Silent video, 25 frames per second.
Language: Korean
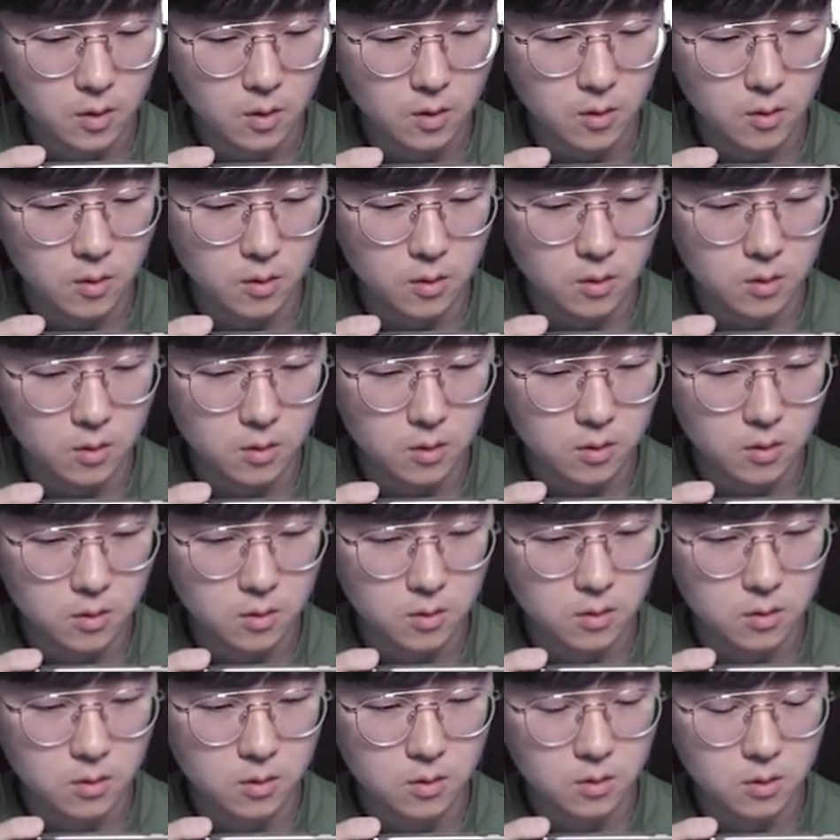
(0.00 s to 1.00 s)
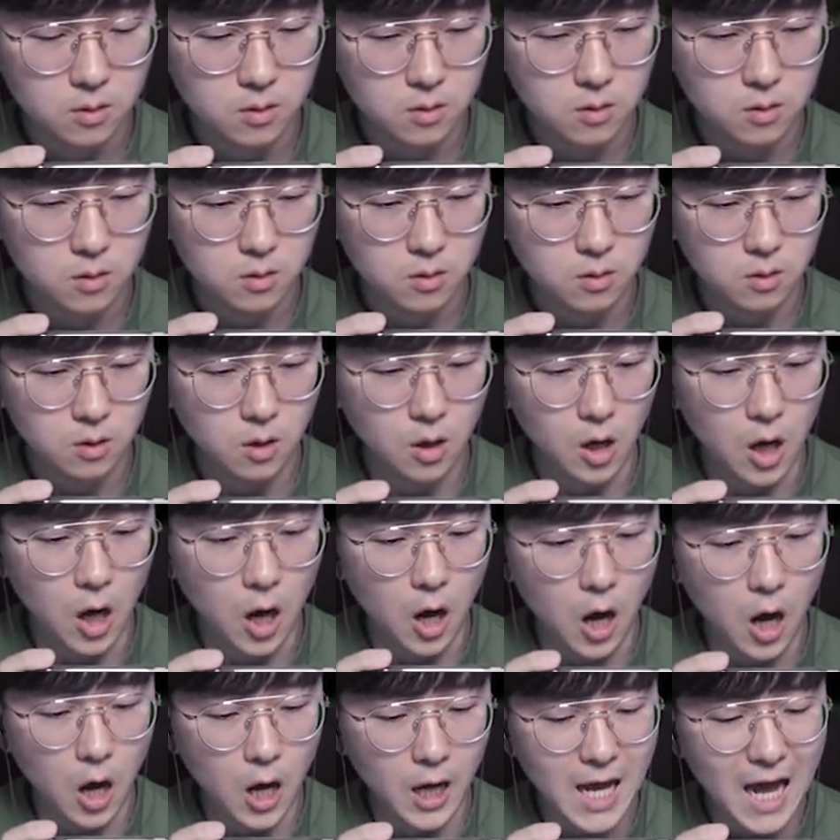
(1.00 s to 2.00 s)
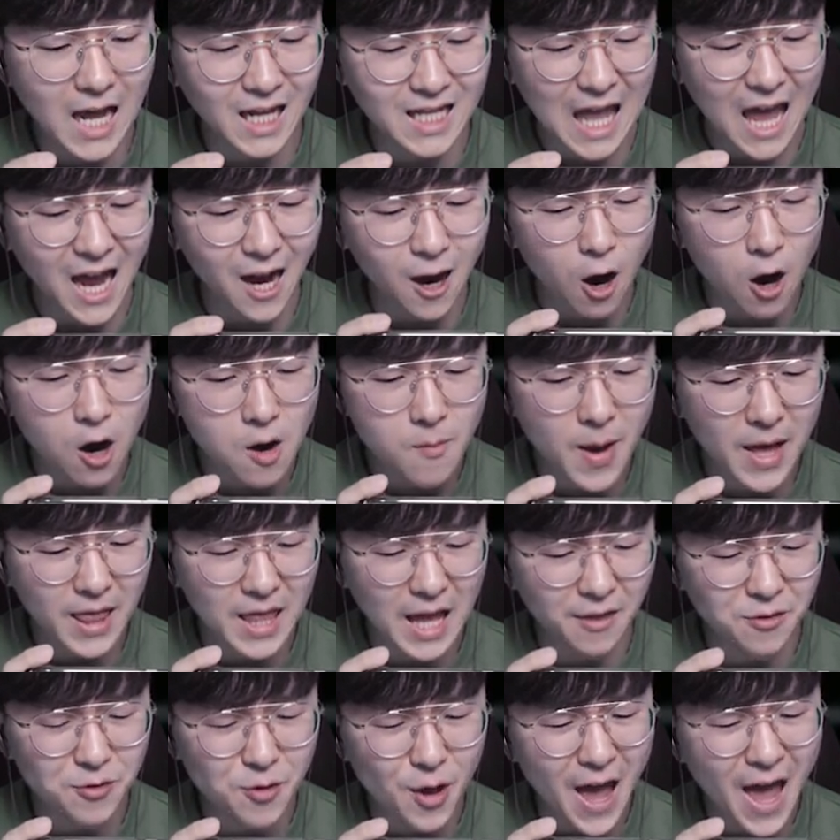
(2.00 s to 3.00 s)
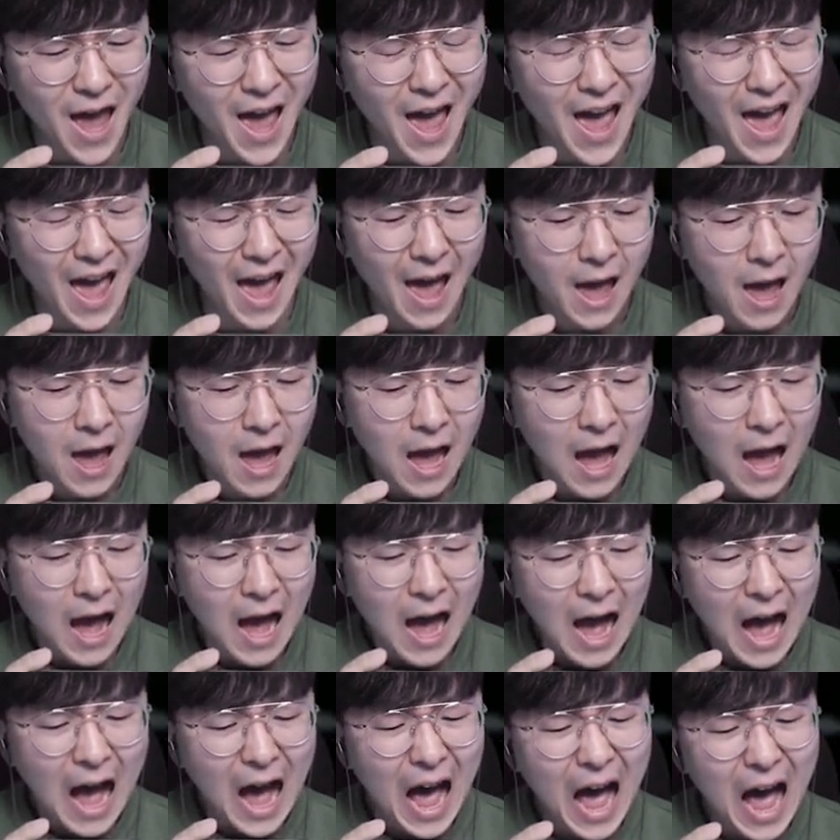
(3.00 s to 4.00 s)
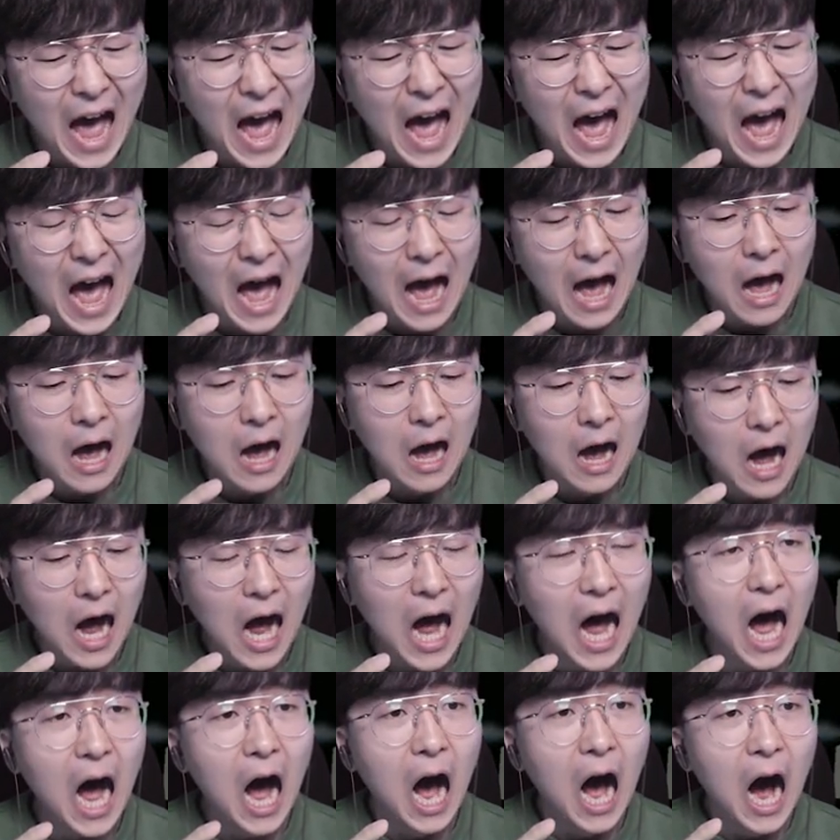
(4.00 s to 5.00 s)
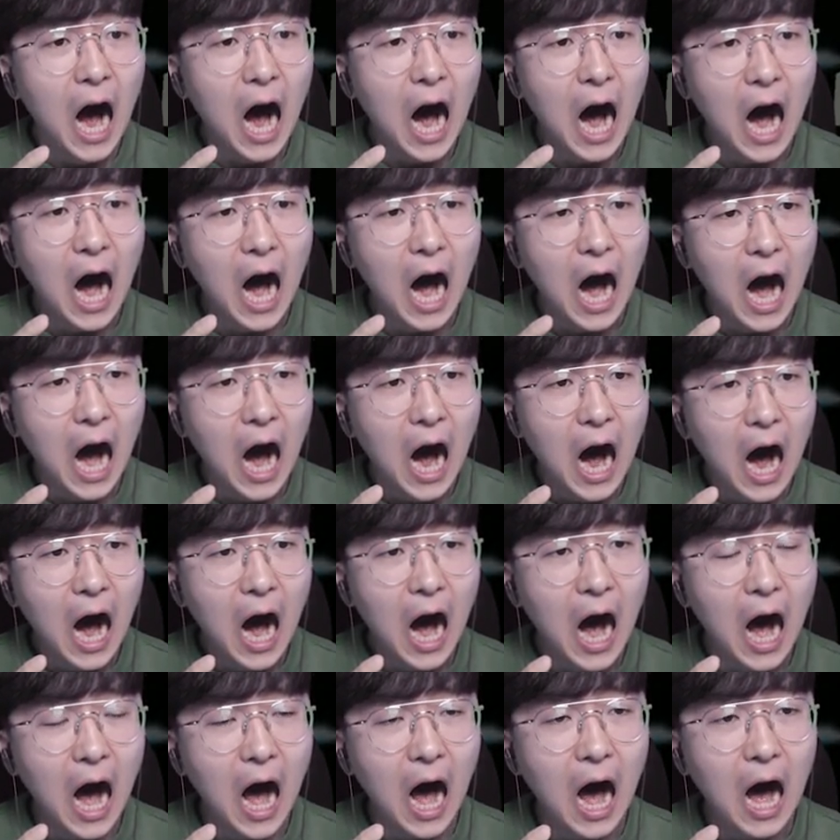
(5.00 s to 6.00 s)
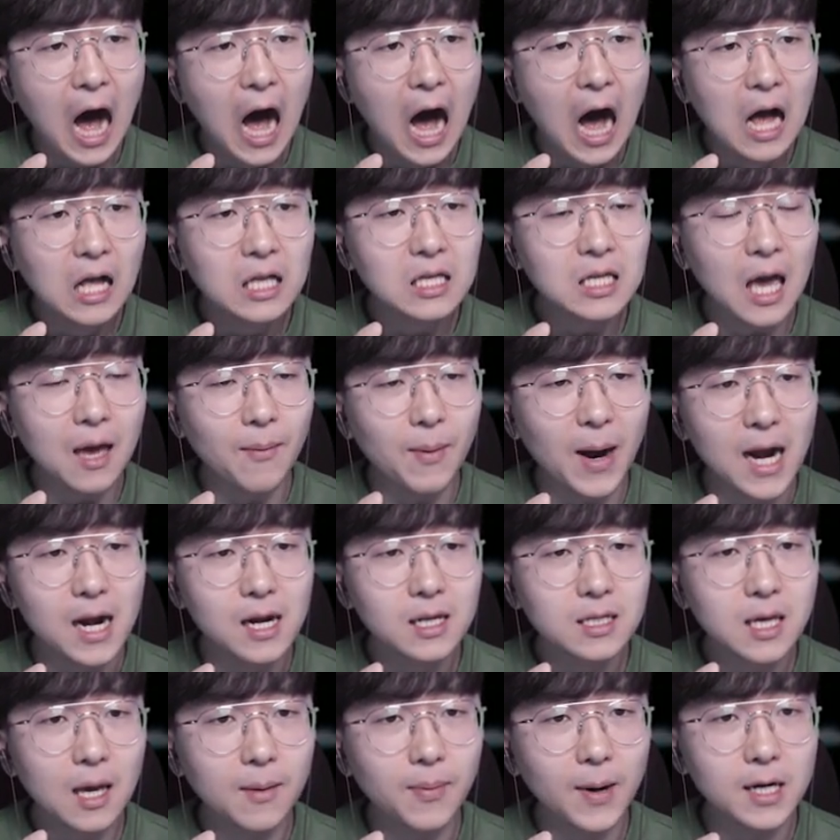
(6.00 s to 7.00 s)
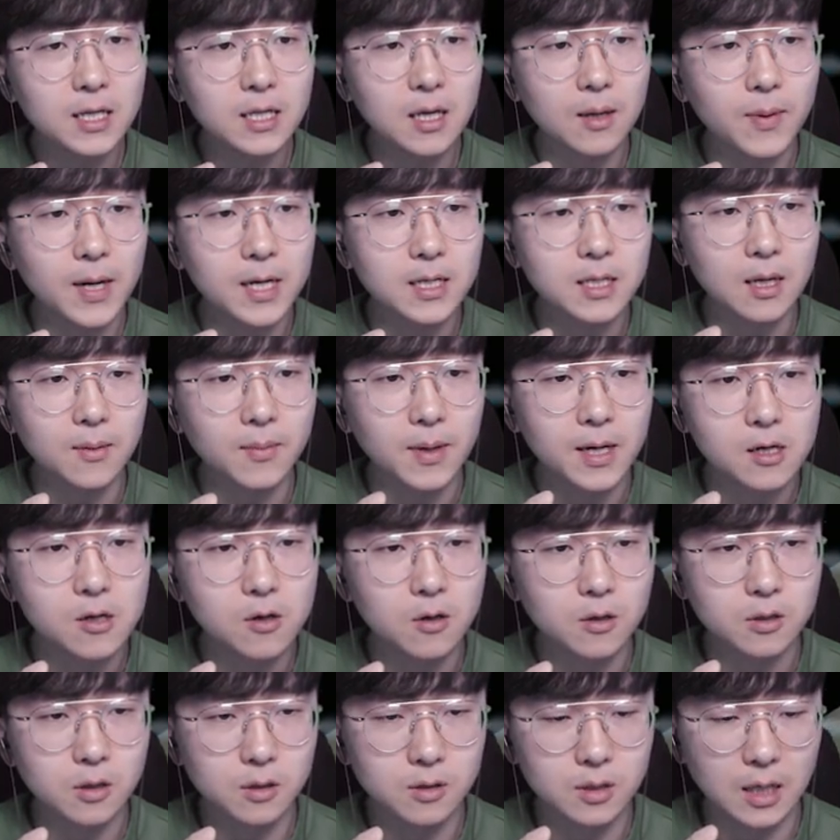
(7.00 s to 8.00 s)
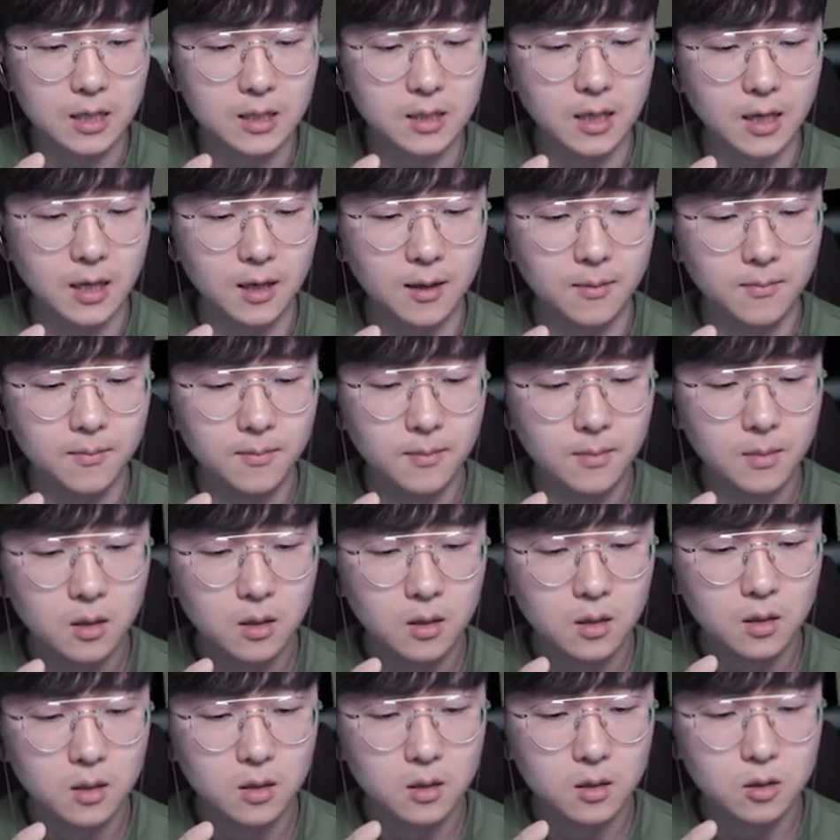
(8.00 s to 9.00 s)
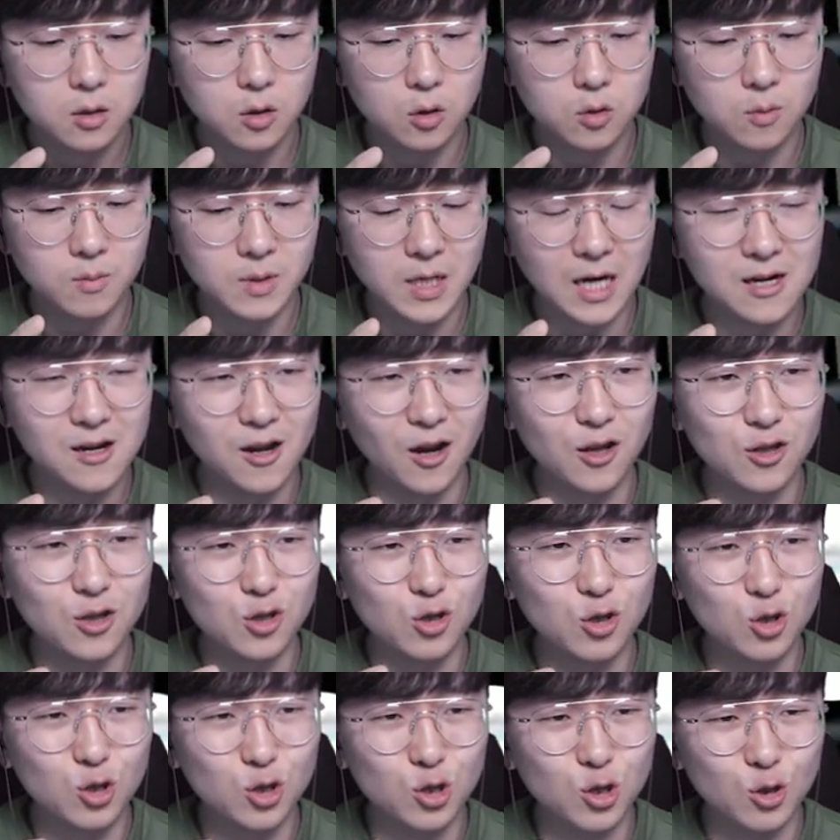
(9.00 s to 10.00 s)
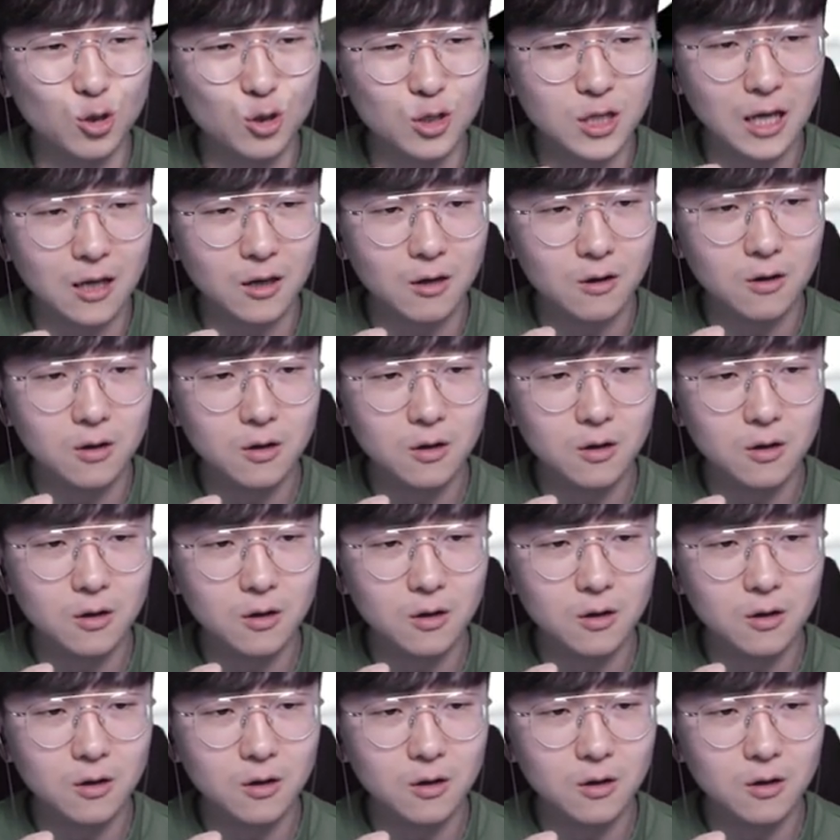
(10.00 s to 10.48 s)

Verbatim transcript: 어, 어, 어, 야, 내가 울면 안 돼! 아! 어, 어, 허! 제발, 제발, 제발, 제발요, 선생님. 저 좀 살려주세요.